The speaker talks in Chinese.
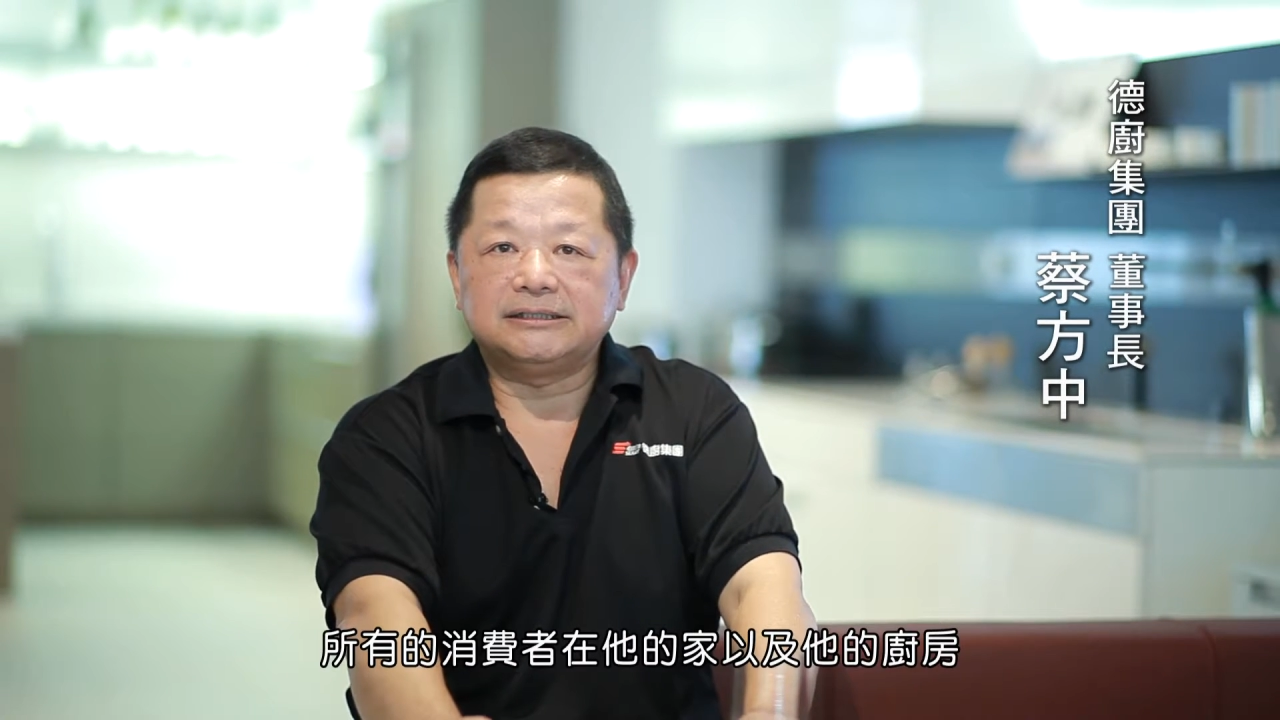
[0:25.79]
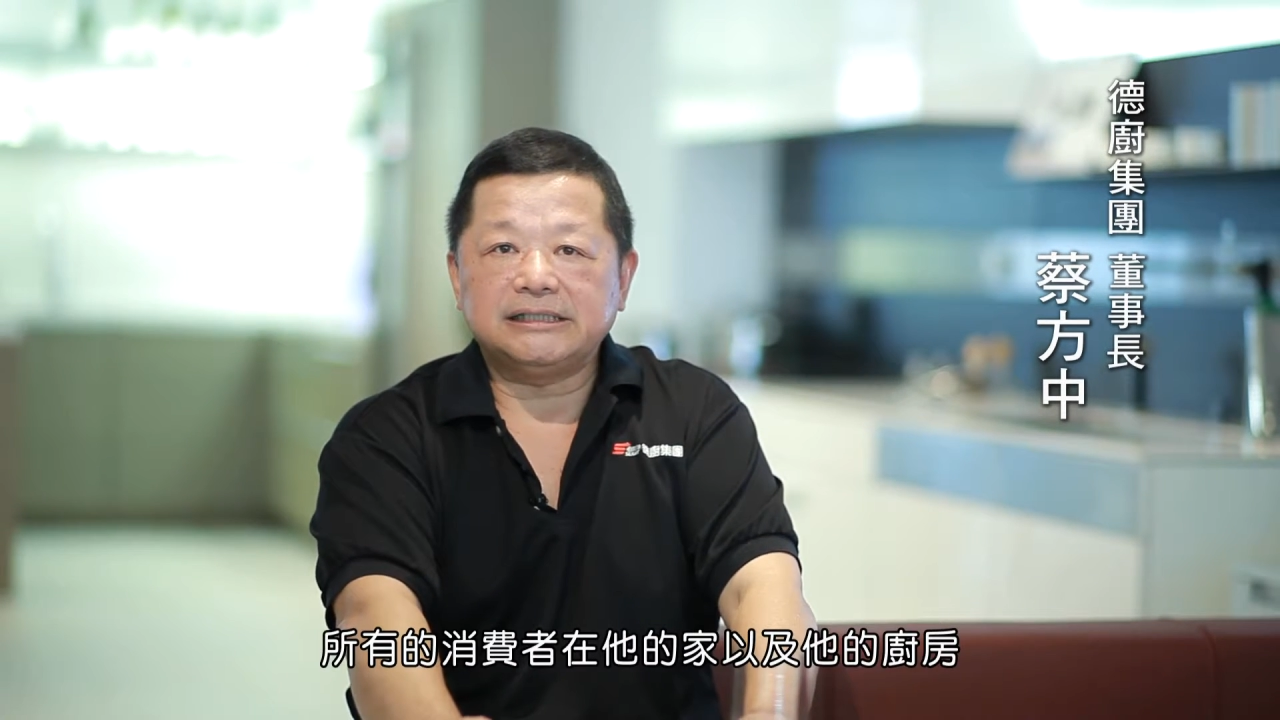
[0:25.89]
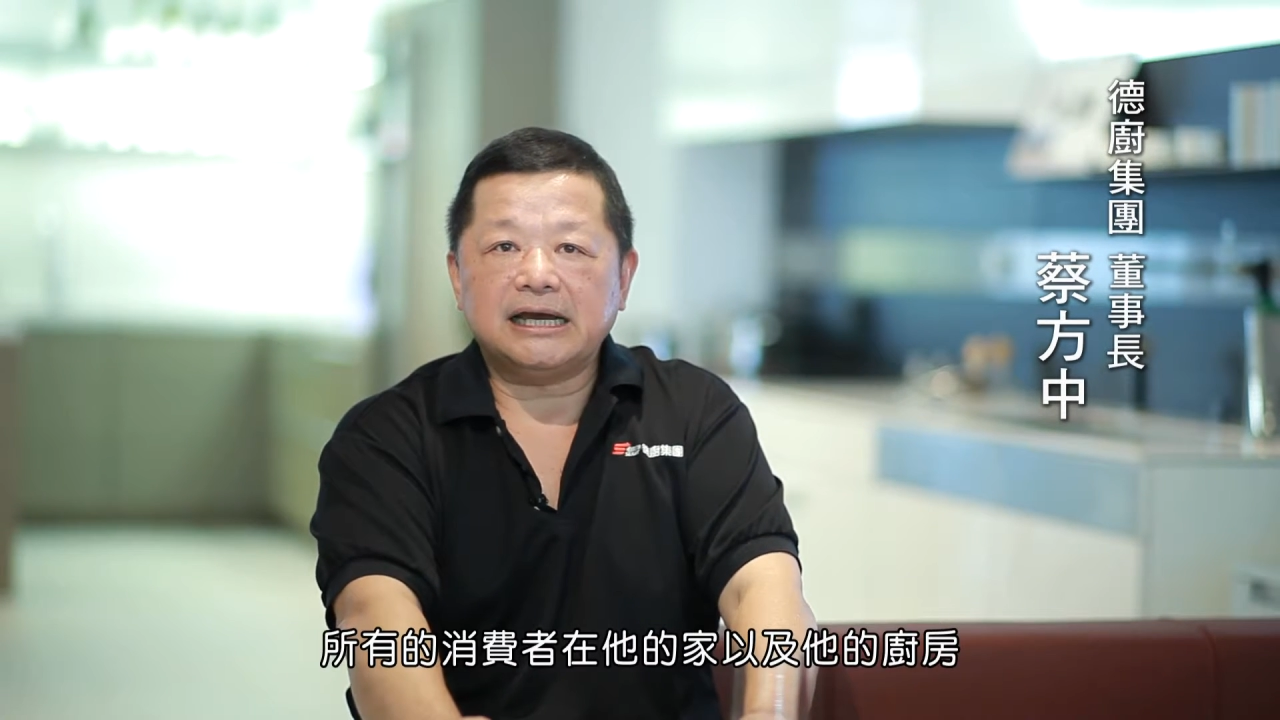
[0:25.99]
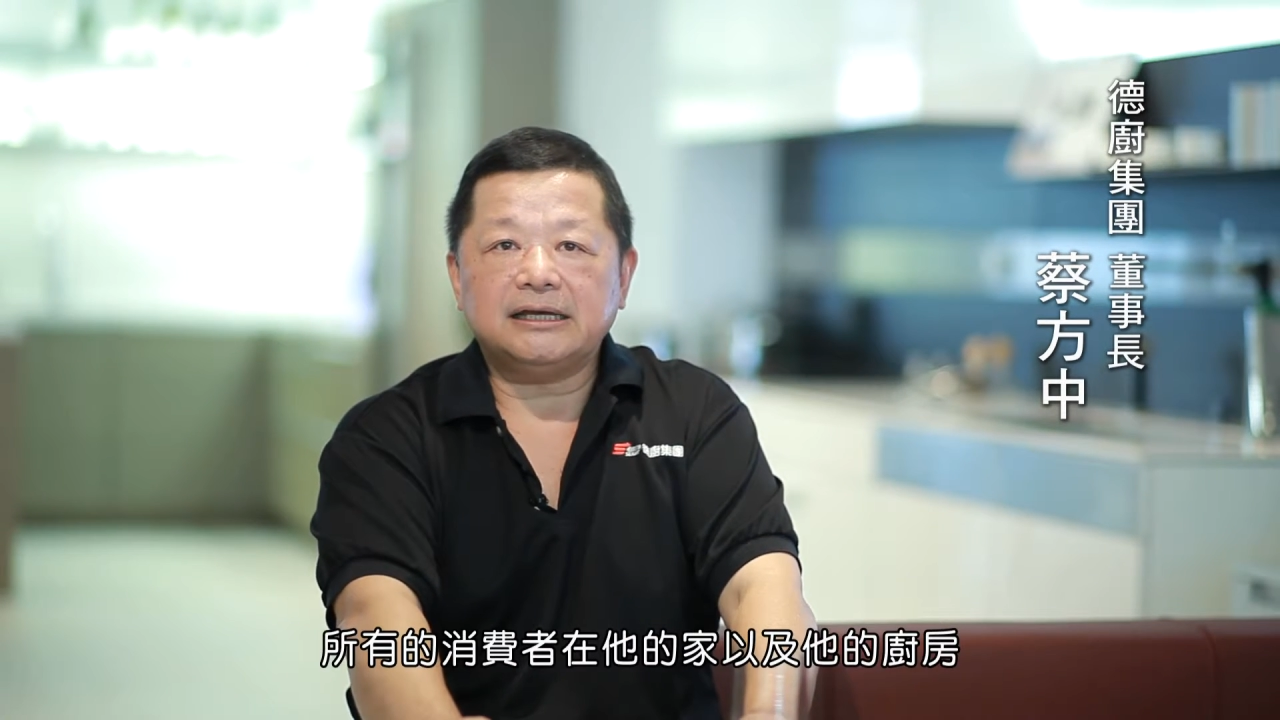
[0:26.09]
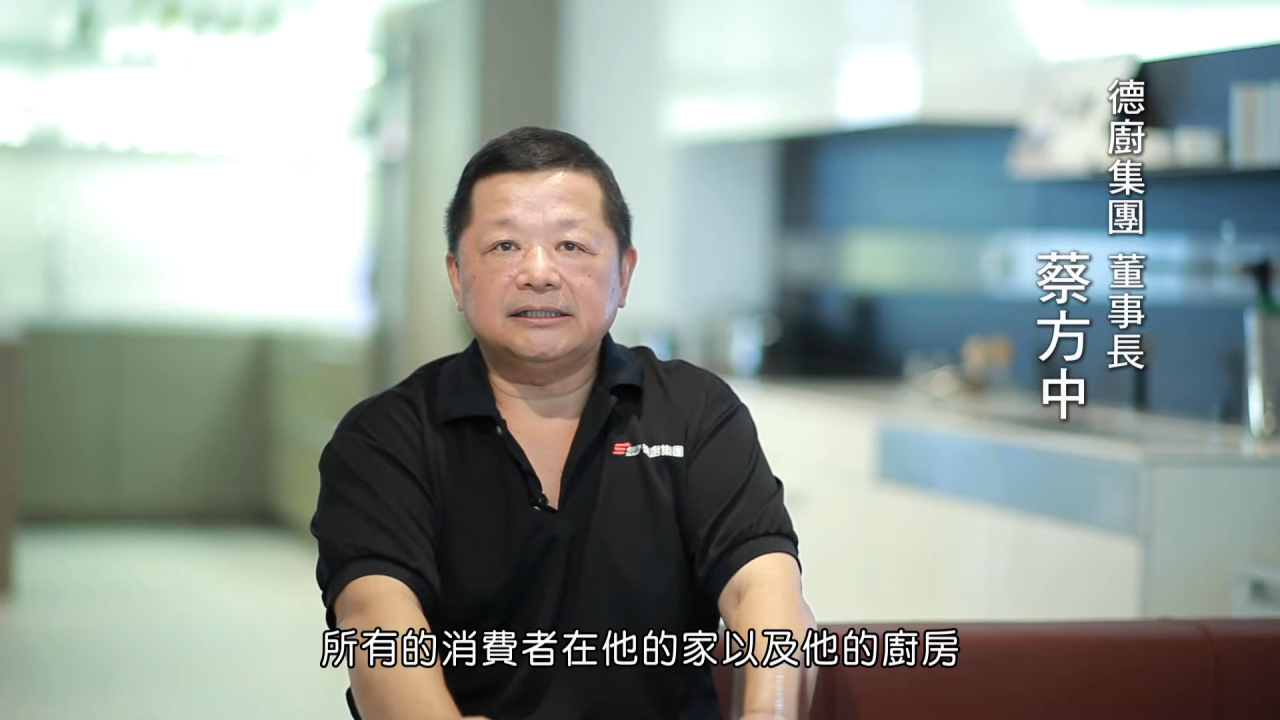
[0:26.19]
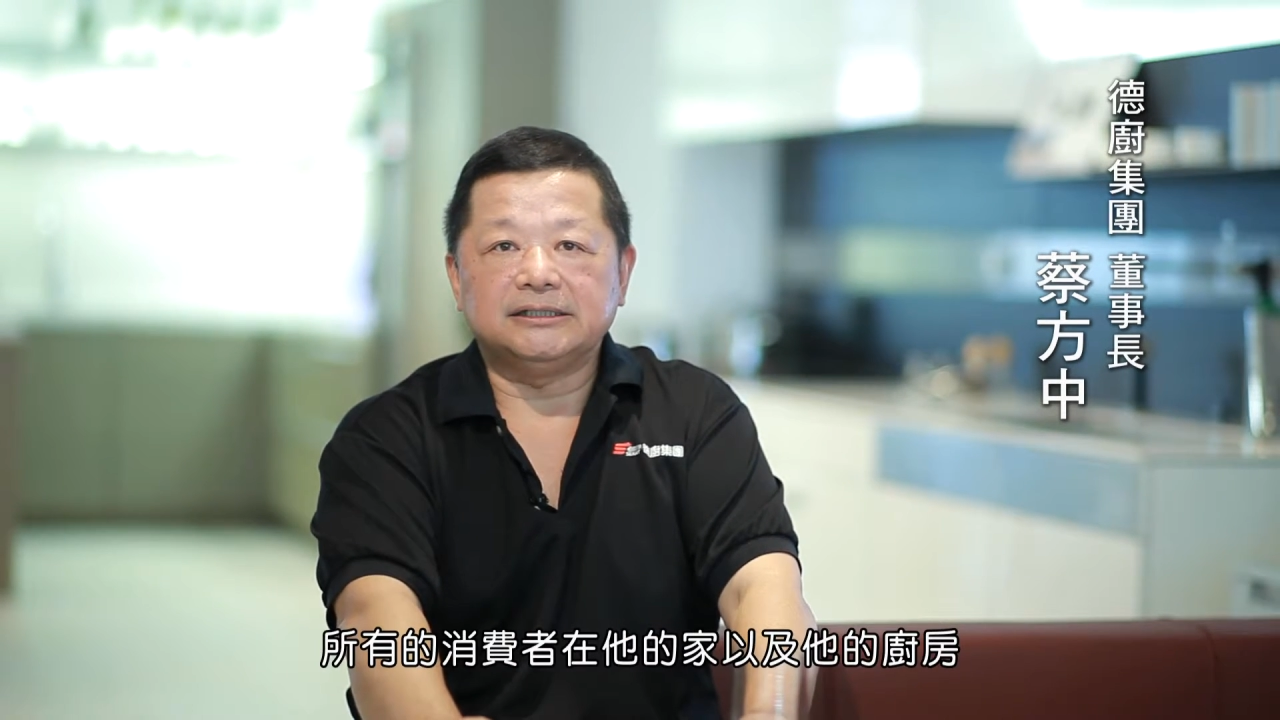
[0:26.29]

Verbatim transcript: 家